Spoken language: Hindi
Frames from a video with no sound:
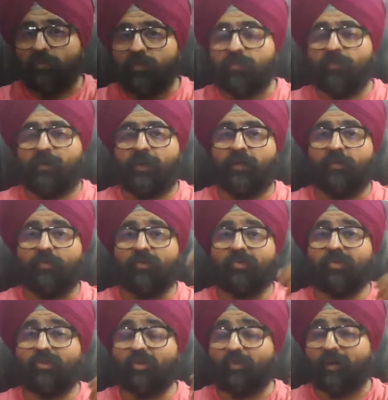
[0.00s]
लूज़ हुआ है
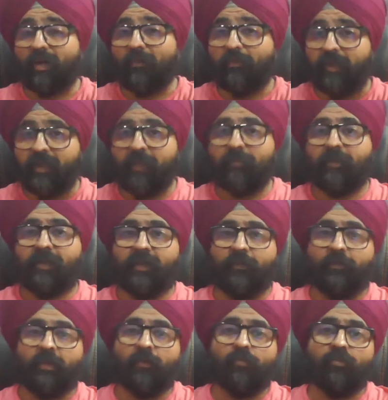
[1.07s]
उसको दोबारा बिल्डअप
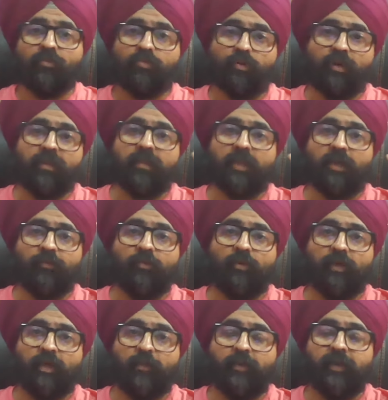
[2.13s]
करने में आपको थोड़ा सा काम तो
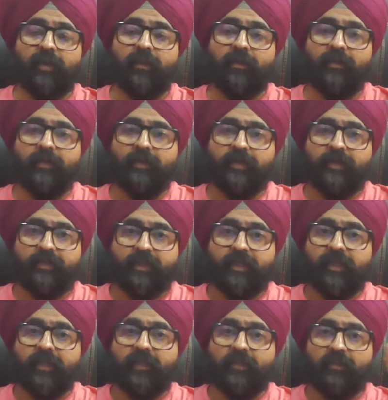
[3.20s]
करना पड़ेगा
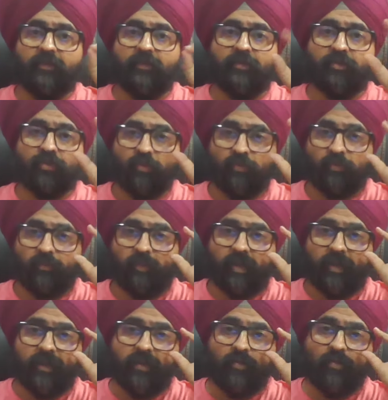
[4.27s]
ताकि जो
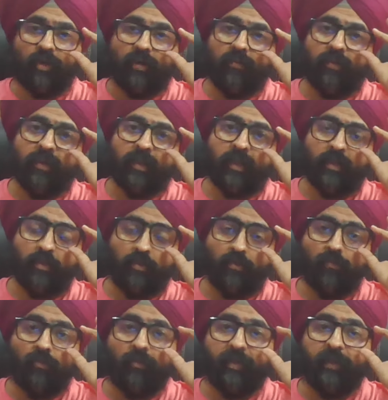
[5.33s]
मार्ग की रुकावट है
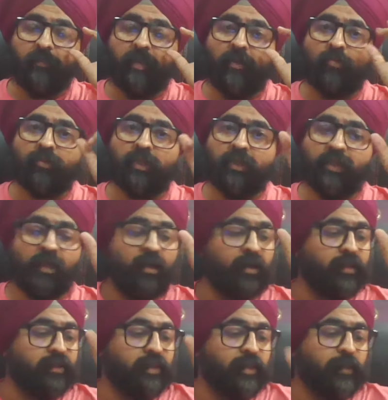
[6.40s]
वो मिनिमल हो जाए या
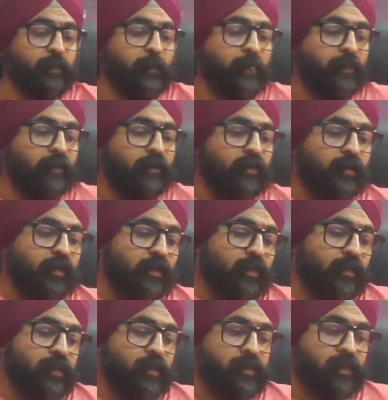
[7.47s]
हट जाए
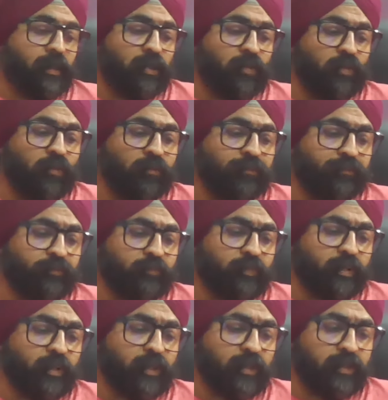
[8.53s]
साथियों
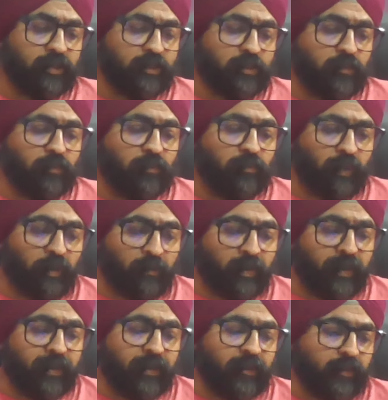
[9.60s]
इस
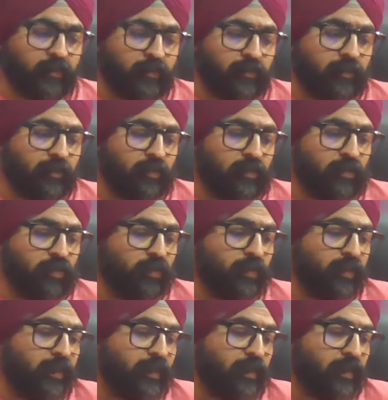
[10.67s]
मामले के अंदर जो
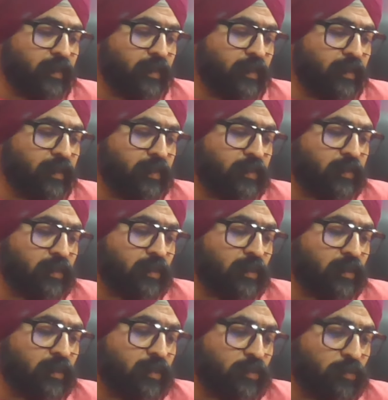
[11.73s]
कि है के एस
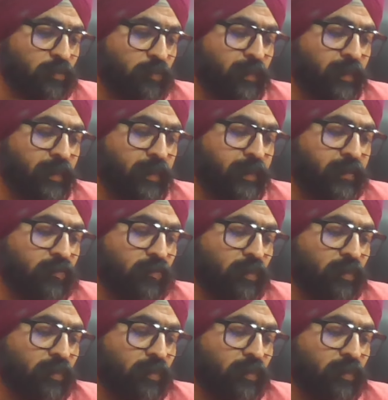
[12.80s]
सुम्मी एस